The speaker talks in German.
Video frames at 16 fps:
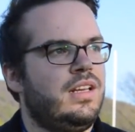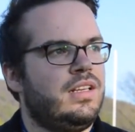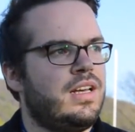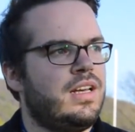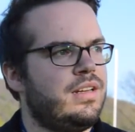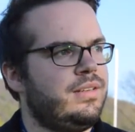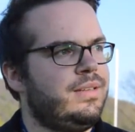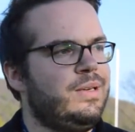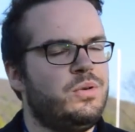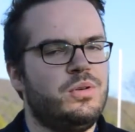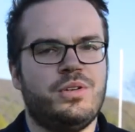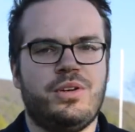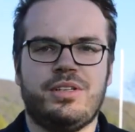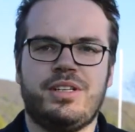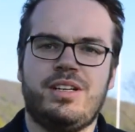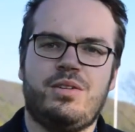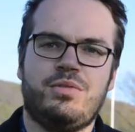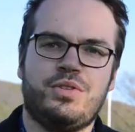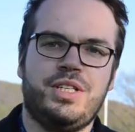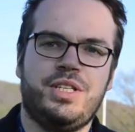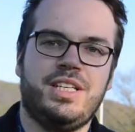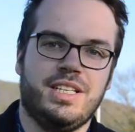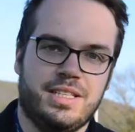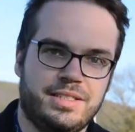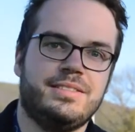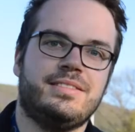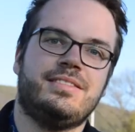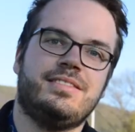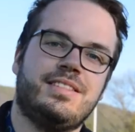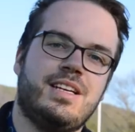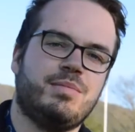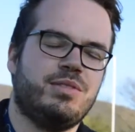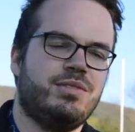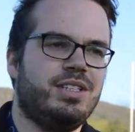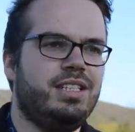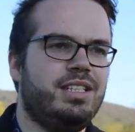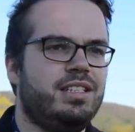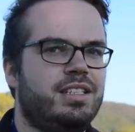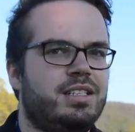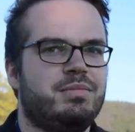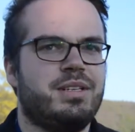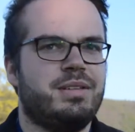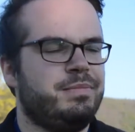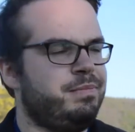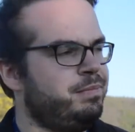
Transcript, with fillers: ja, holt euch den Aufstieg. Habt's verdient diesmal.